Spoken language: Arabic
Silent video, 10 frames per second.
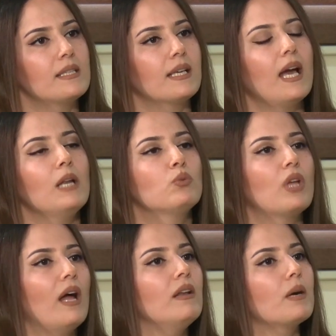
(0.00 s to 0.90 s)
الذكاء
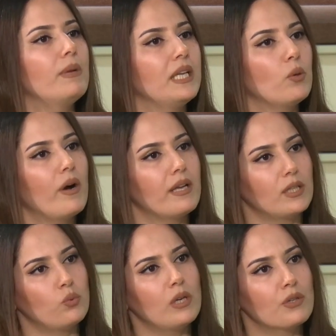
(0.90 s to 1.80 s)
المتعلق
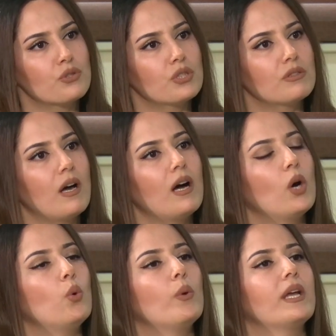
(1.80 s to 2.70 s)
بالهوايات والأنشطة
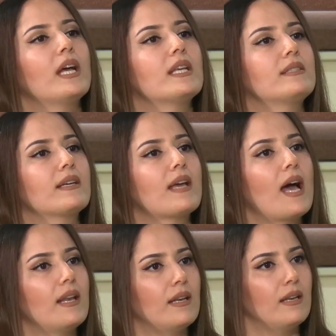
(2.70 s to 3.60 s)
هو
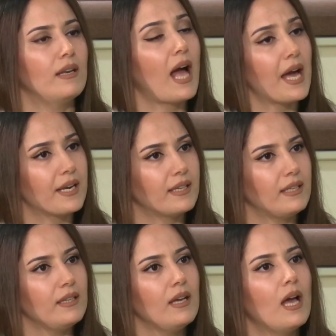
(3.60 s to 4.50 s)
الذكاء
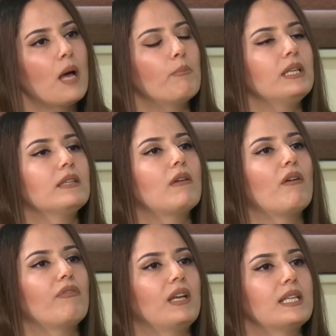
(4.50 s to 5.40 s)
الحركي
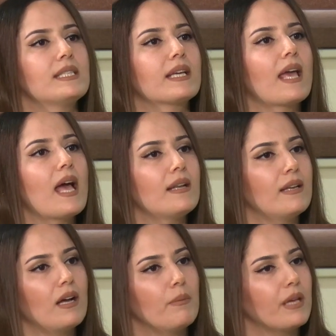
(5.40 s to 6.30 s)
بالإضافة للذكاء
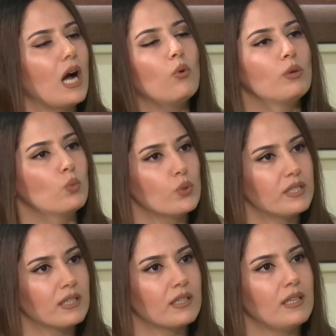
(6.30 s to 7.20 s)
النغمي أو
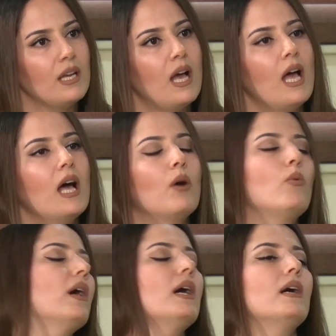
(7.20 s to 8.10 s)
الموسيقي
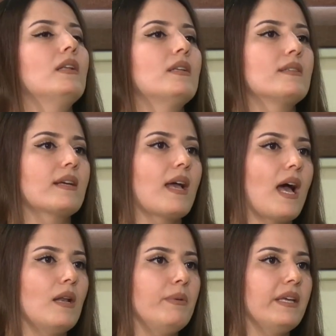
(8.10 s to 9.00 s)

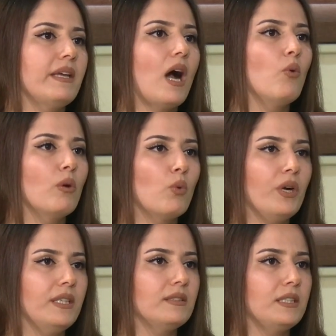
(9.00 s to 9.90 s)
والذكاء البيئي أو
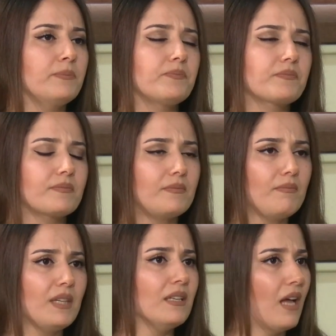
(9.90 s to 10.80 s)
المحيطي
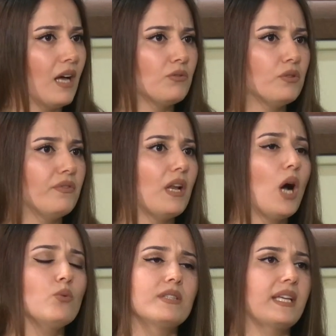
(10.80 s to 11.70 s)
للطفل
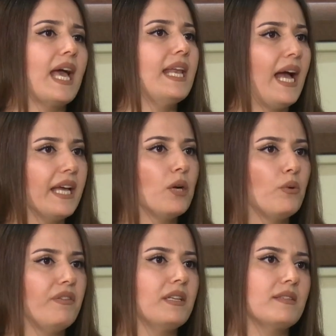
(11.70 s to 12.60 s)
او الذكاء
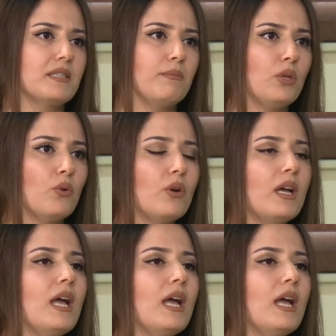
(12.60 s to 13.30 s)
الحيوي فينا نسميه.